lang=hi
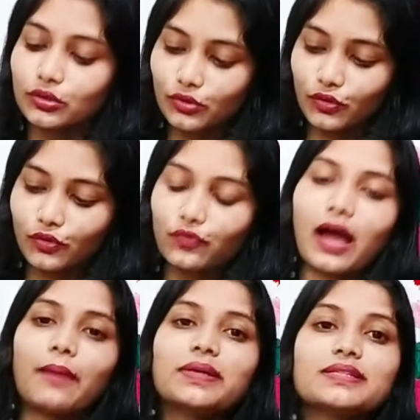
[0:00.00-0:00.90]
तो
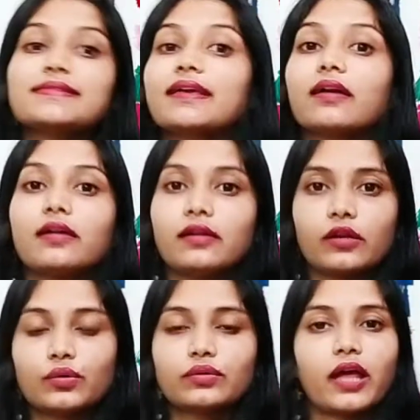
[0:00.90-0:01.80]
वहाँ पे जैसे
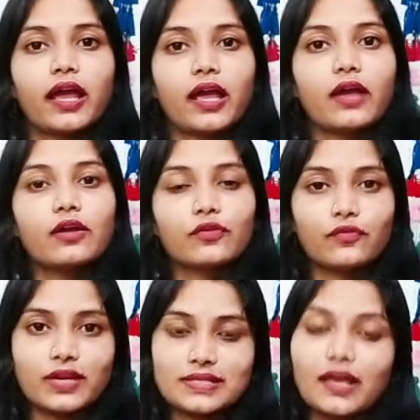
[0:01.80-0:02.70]
कलर होता है
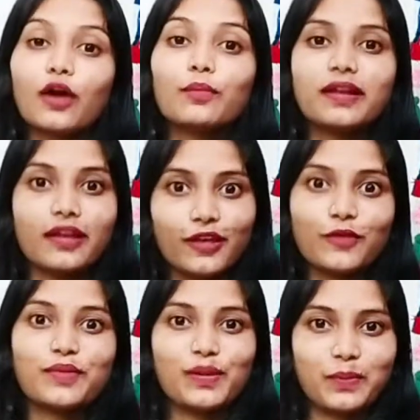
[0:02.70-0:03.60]
वैसे हमें
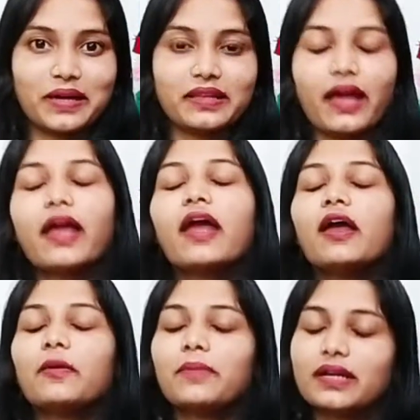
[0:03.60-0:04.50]
नहीं मिल पाता है
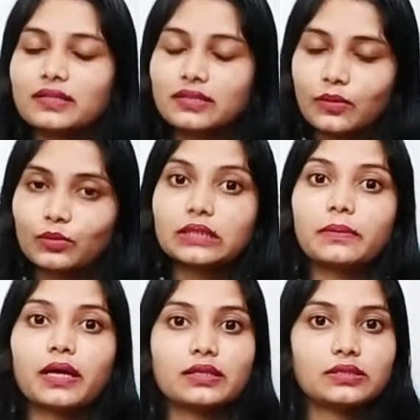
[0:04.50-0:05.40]
बट इसकी मुझे
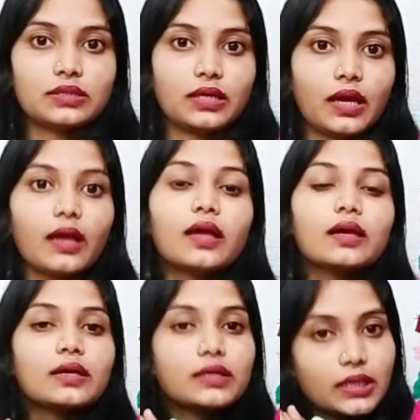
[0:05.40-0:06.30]
बात अच्छी है
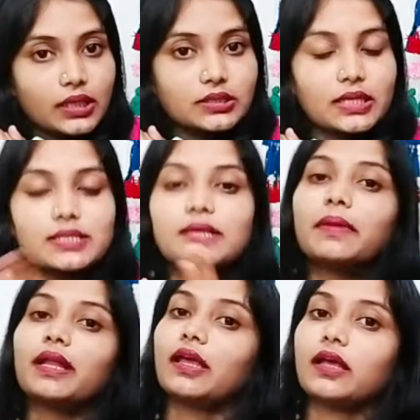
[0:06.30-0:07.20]
कि जैसे
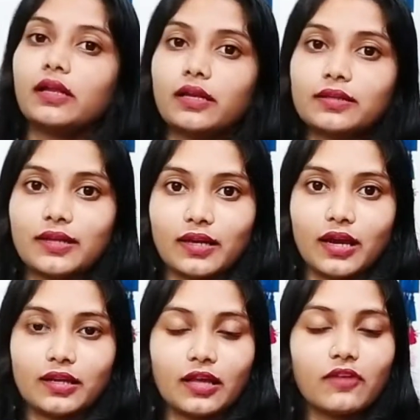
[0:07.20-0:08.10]
मैंने कलर
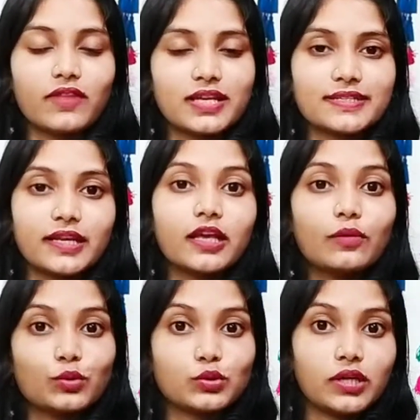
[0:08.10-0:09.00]
देखा था वैसे
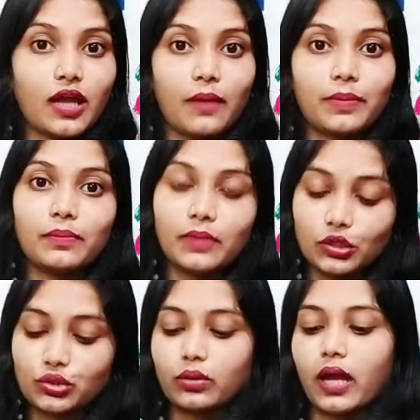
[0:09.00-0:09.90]
ही मुझे यहाँ पे
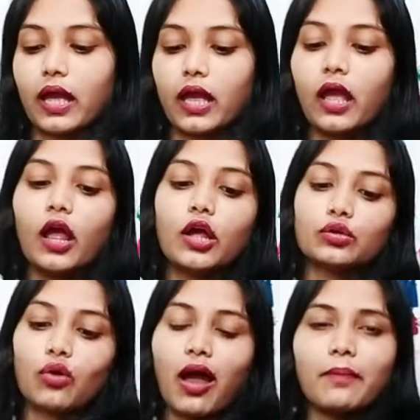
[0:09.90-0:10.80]
मिल चुका है
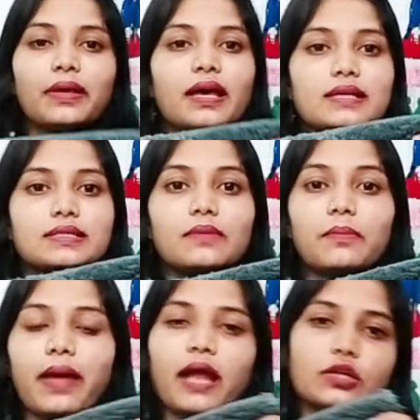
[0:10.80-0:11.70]
तो आप भी ऐसे
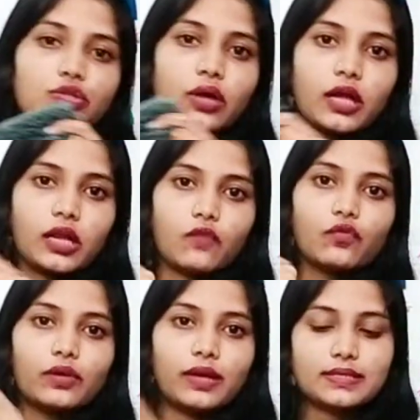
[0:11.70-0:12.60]
मैट जो है ना
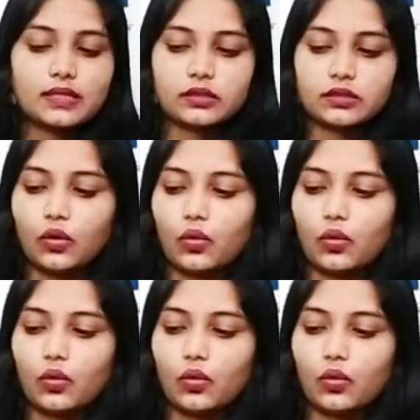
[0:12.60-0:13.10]
वो ले सकते